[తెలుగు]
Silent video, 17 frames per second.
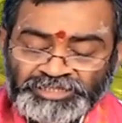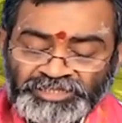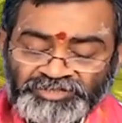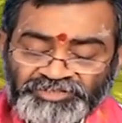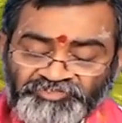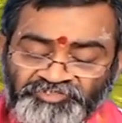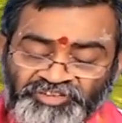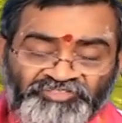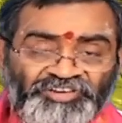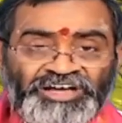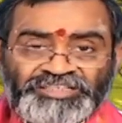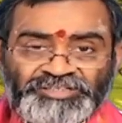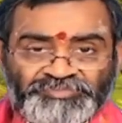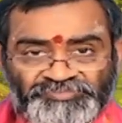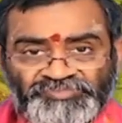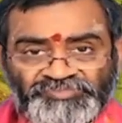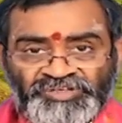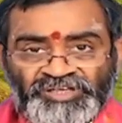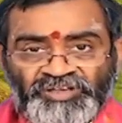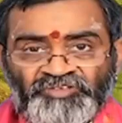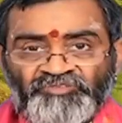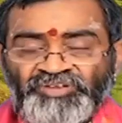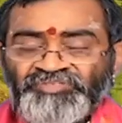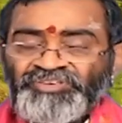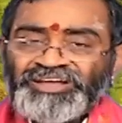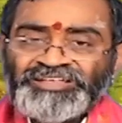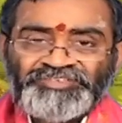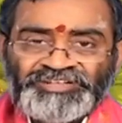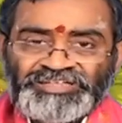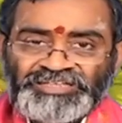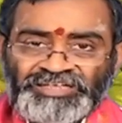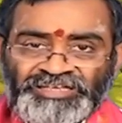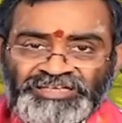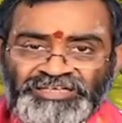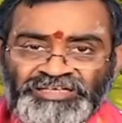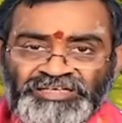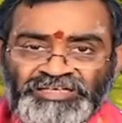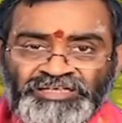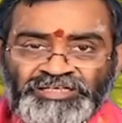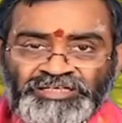ఆ తర్వాత వివాదం వివాదం అంటే